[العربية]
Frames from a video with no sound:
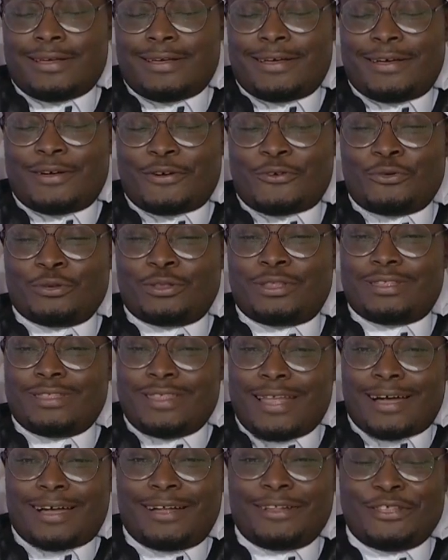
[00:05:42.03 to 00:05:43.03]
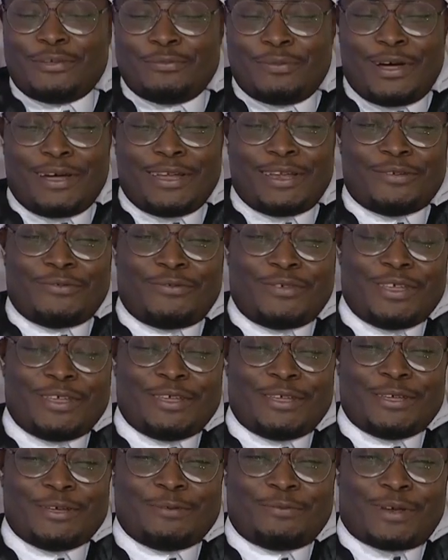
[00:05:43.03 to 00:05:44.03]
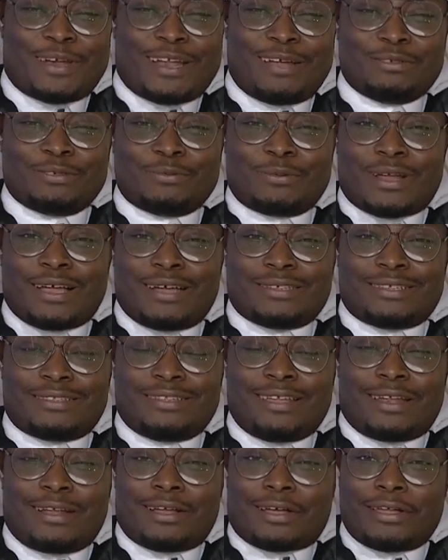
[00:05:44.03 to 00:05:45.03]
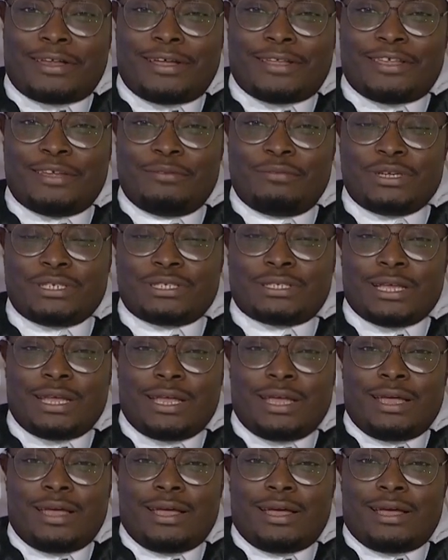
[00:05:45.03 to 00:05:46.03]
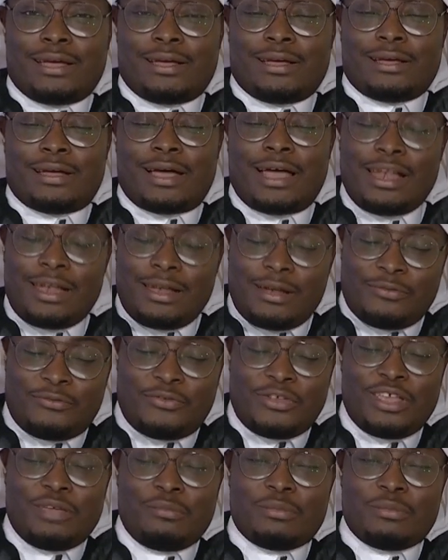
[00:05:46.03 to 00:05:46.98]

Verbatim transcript: وتداخلتي معنا في برنامج مركز الدار على قناة المجد آه، هل في نعم.